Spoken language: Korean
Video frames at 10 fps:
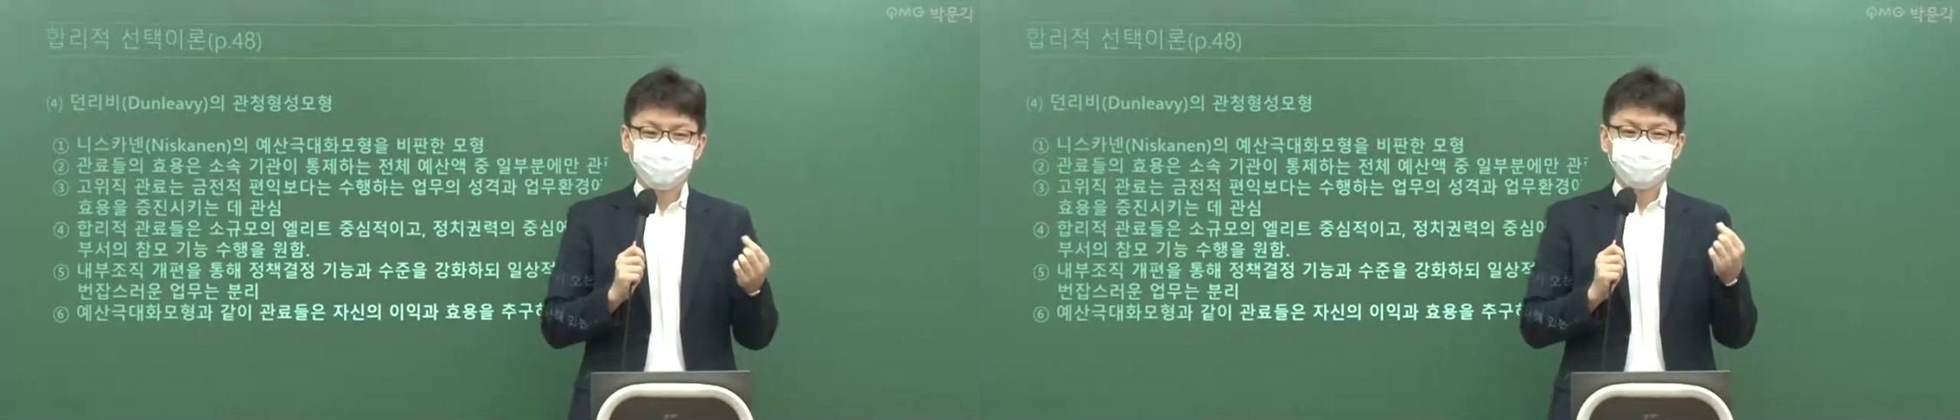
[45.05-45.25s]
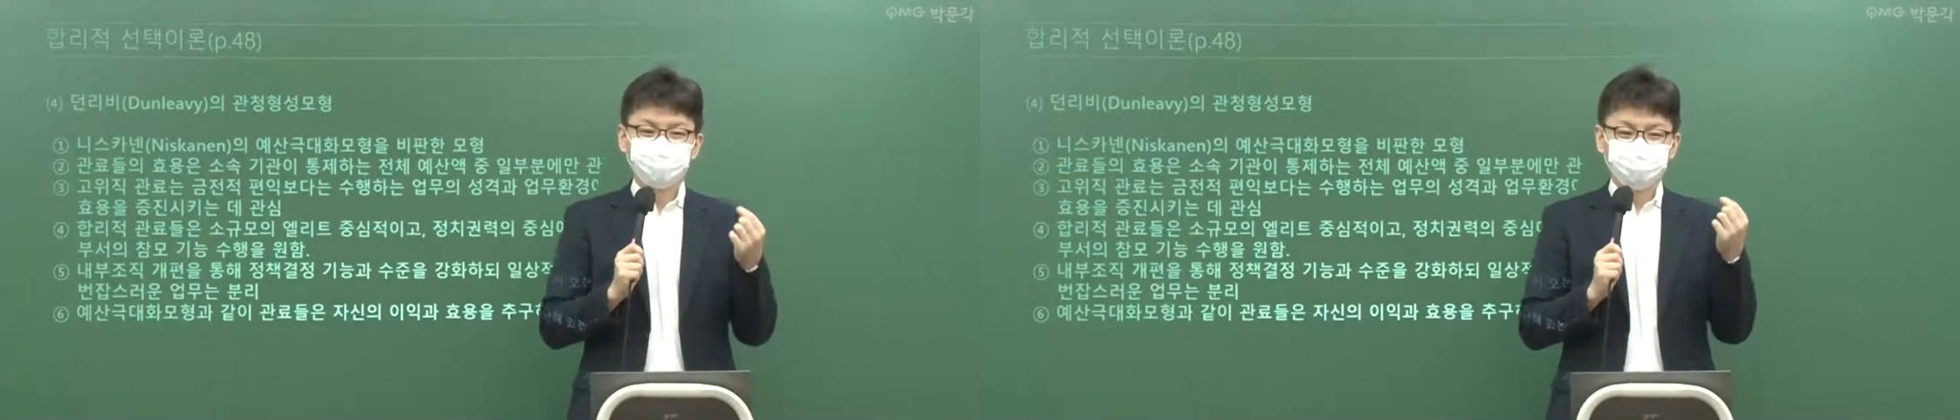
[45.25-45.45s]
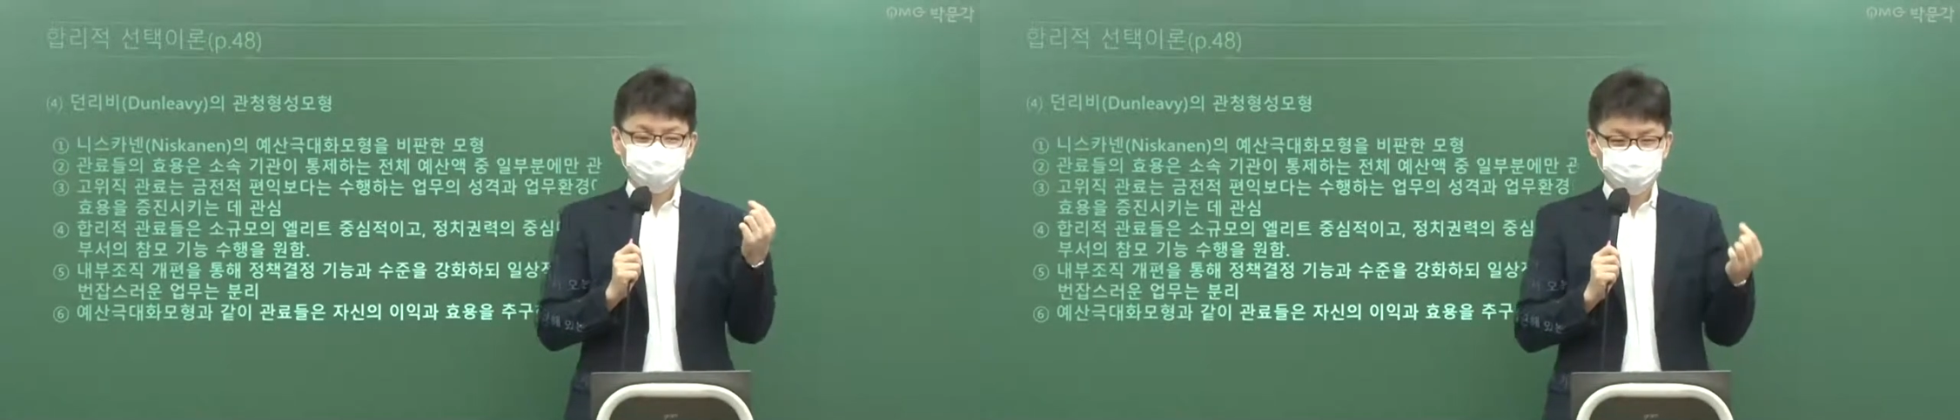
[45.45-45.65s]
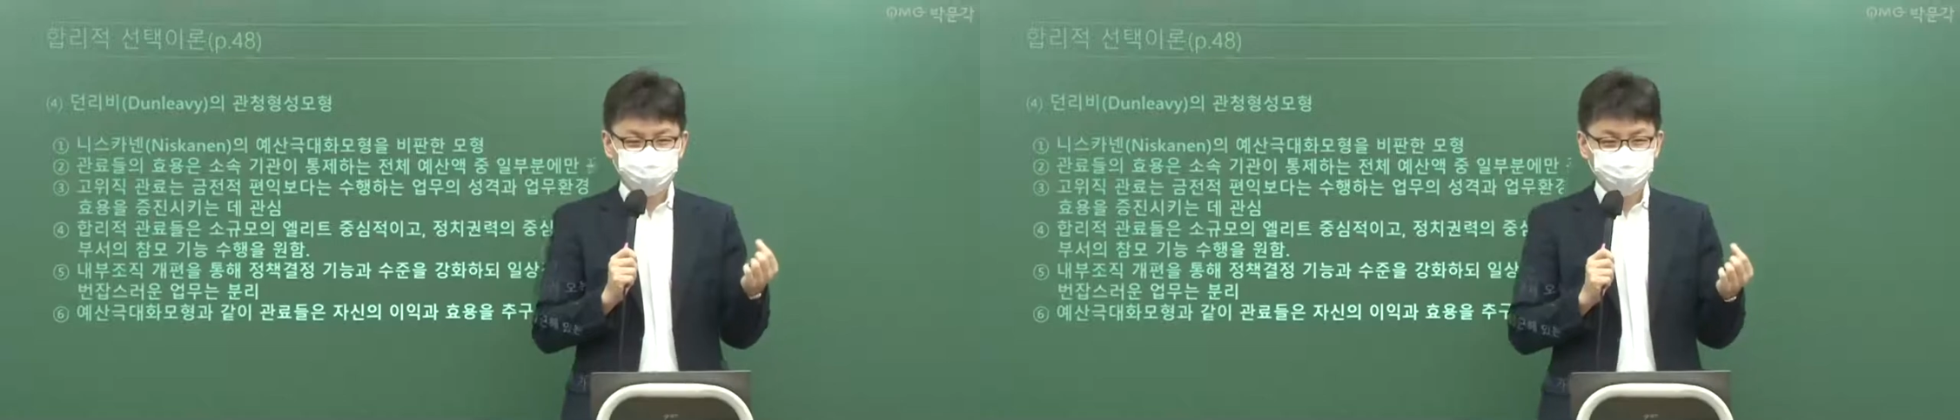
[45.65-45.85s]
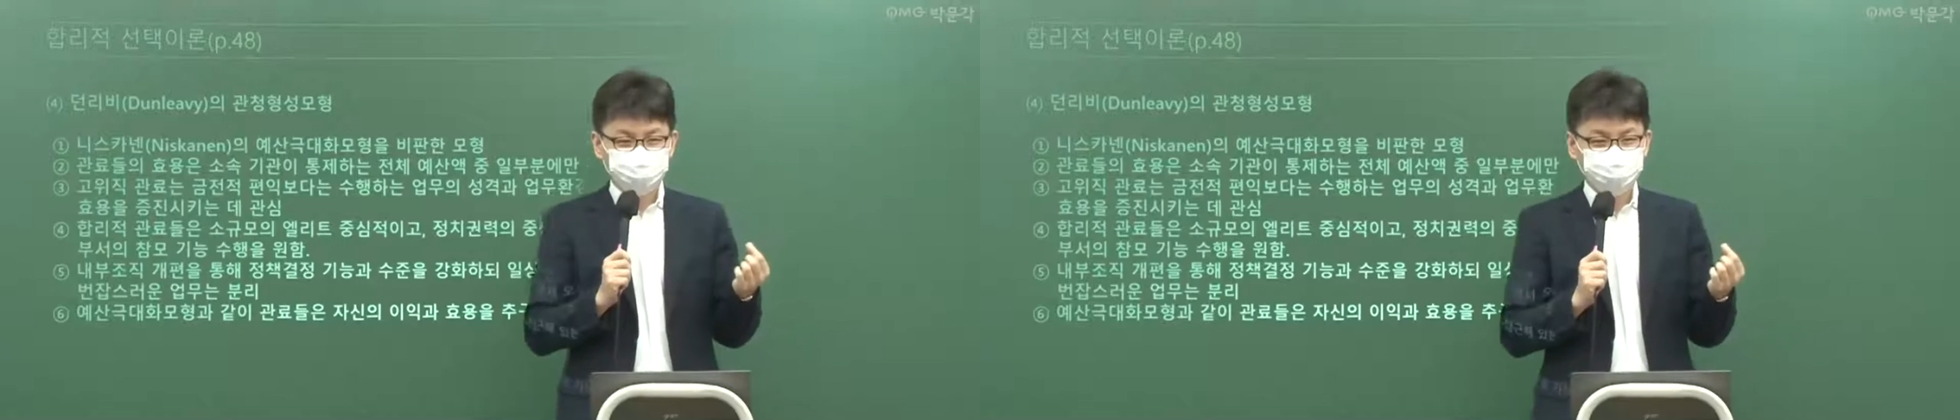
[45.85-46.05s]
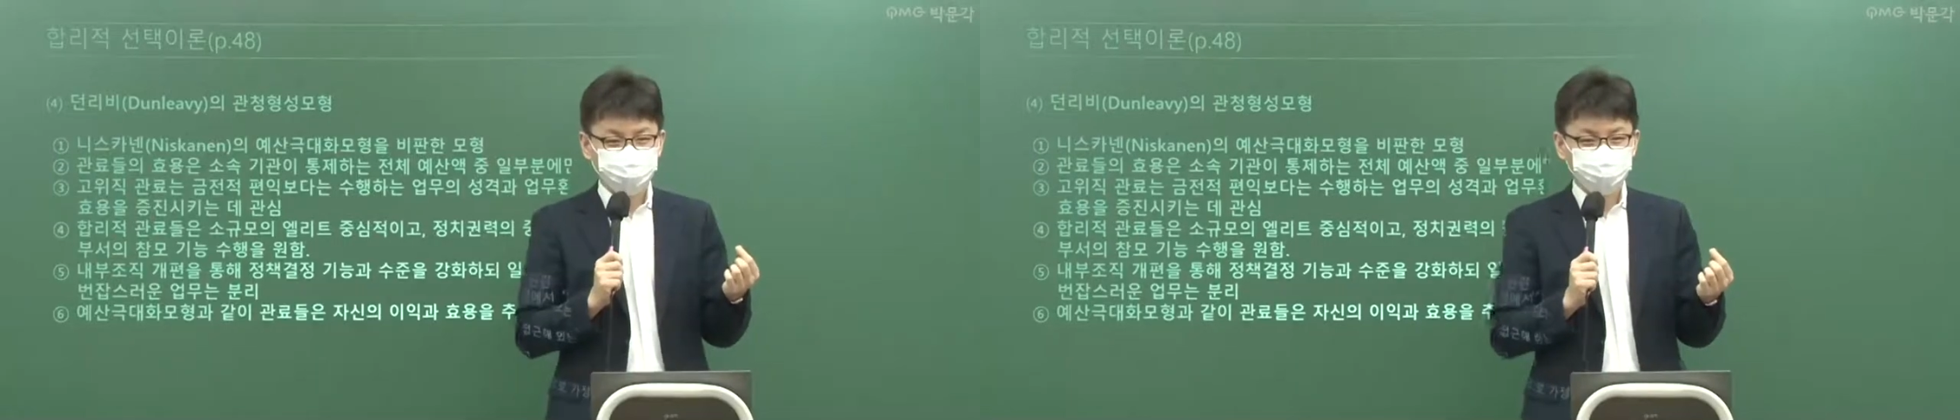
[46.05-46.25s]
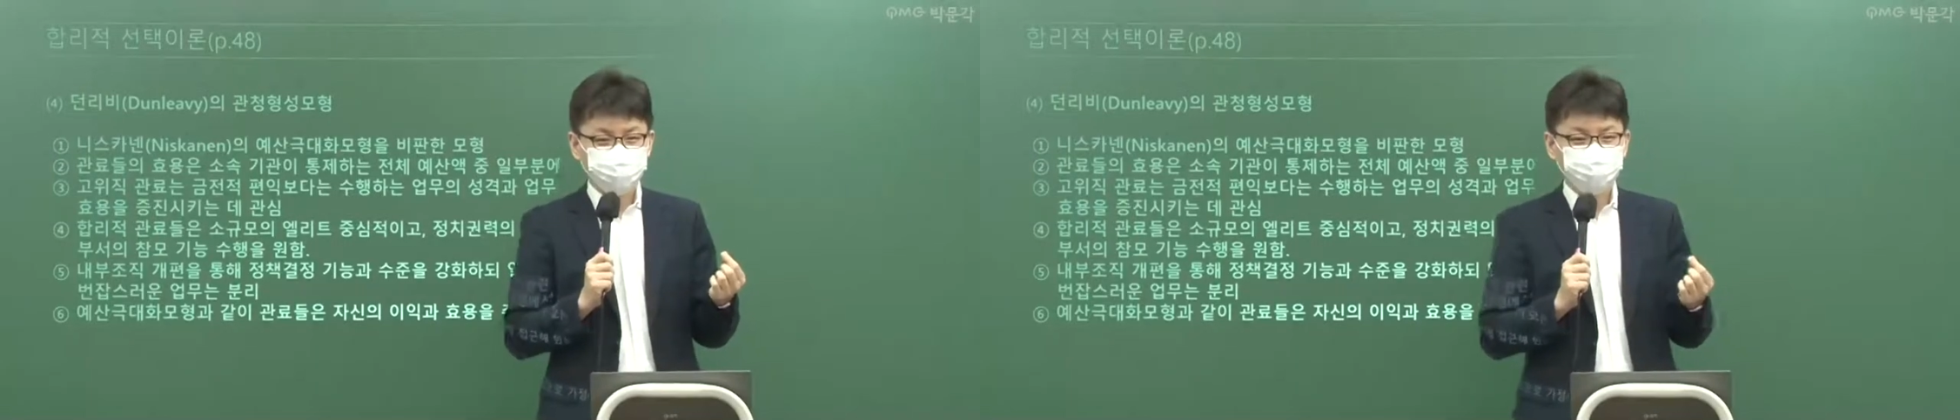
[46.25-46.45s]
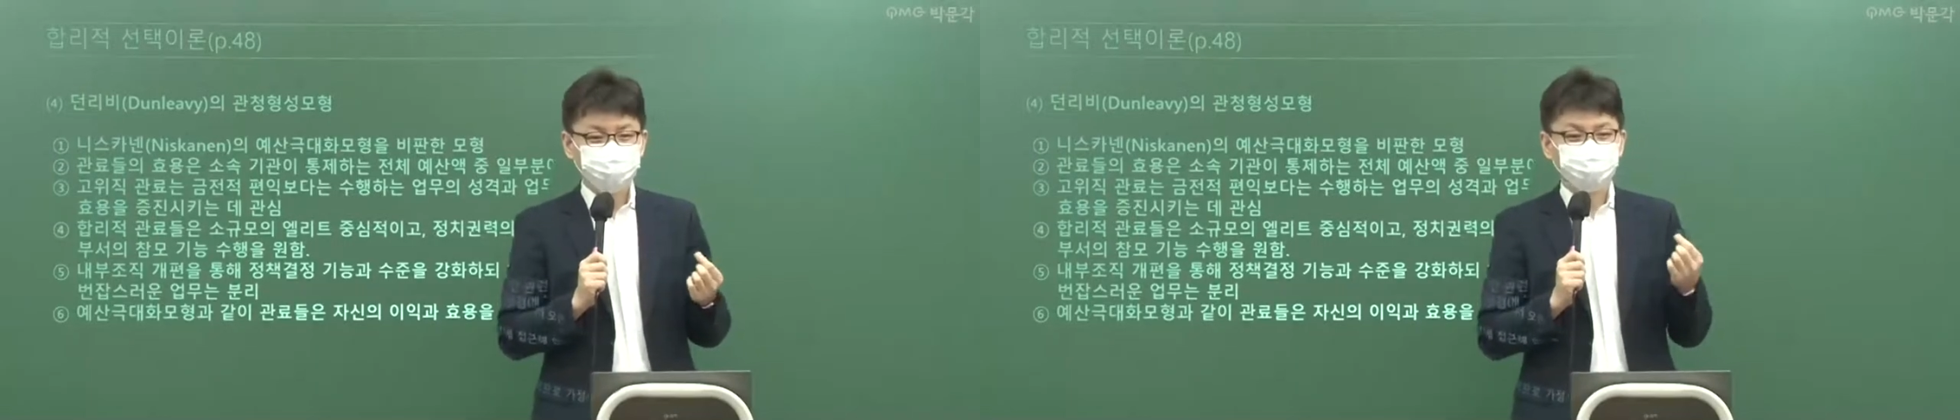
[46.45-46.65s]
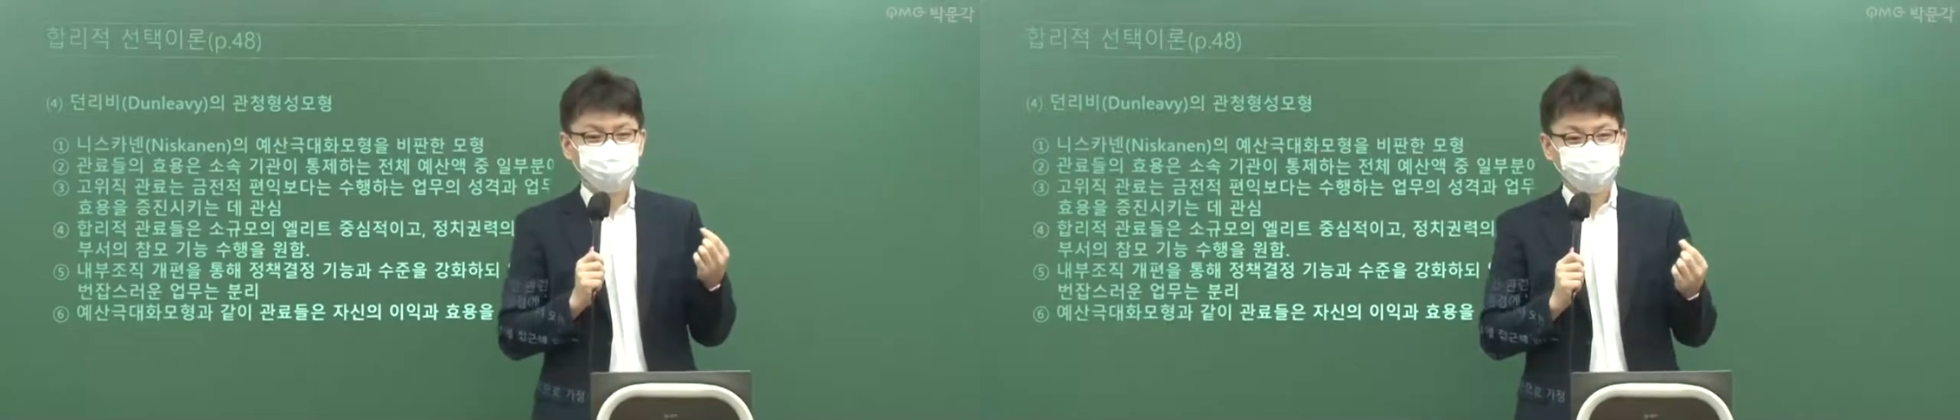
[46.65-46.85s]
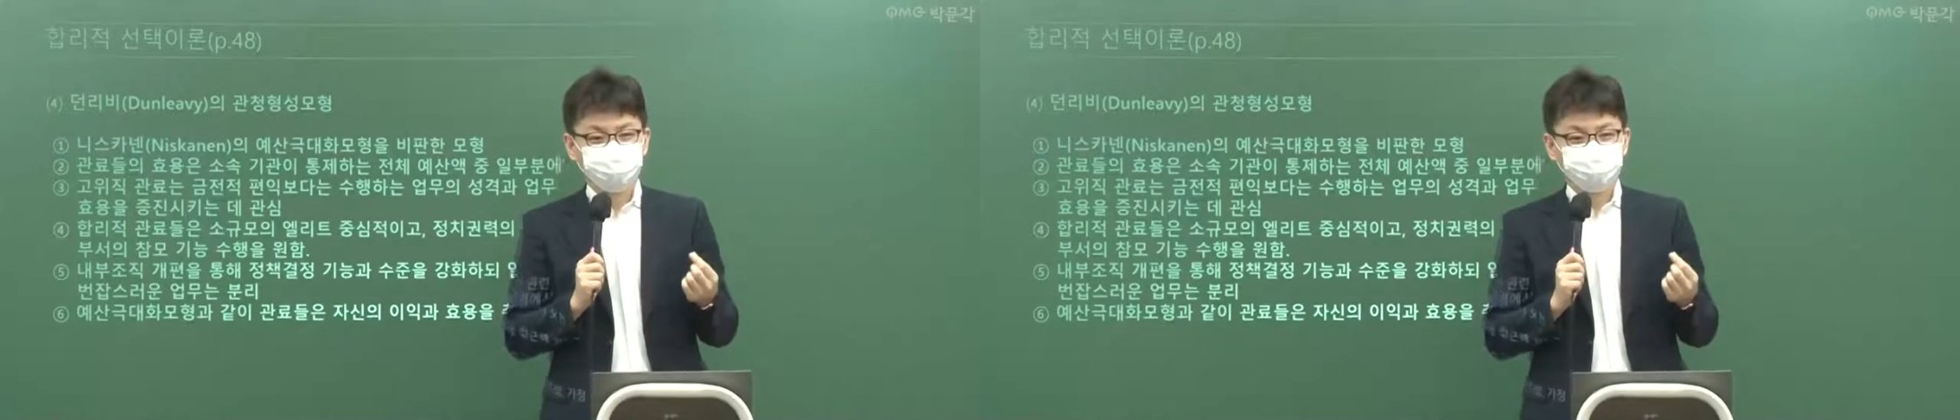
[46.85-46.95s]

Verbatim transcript: 그 상황에서 추가로